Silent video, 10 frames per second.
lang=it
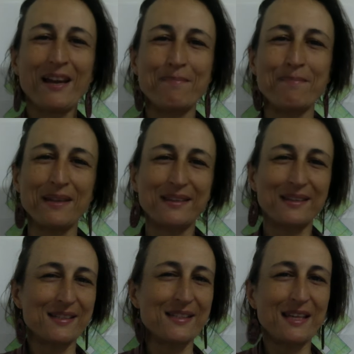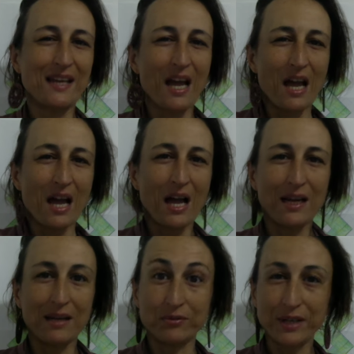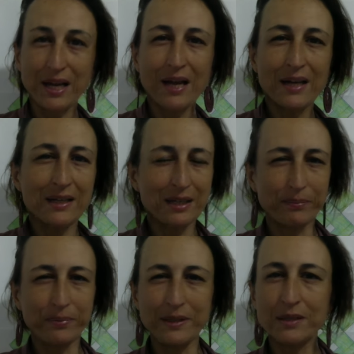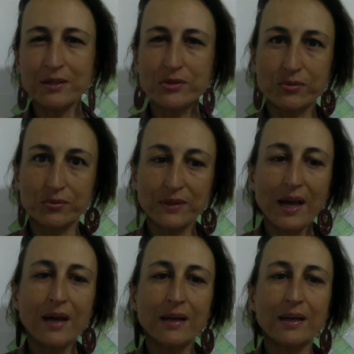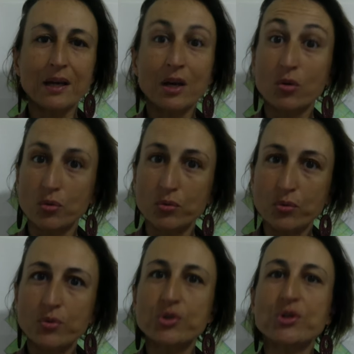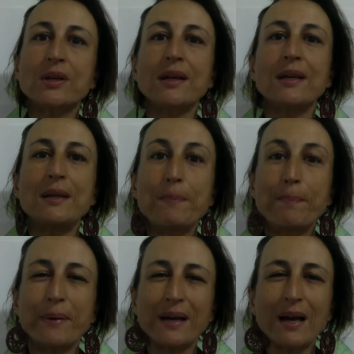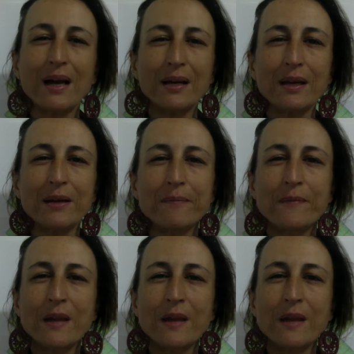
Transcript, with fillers: mettersi a lavorare, capire, studiare, conoscere, imparare,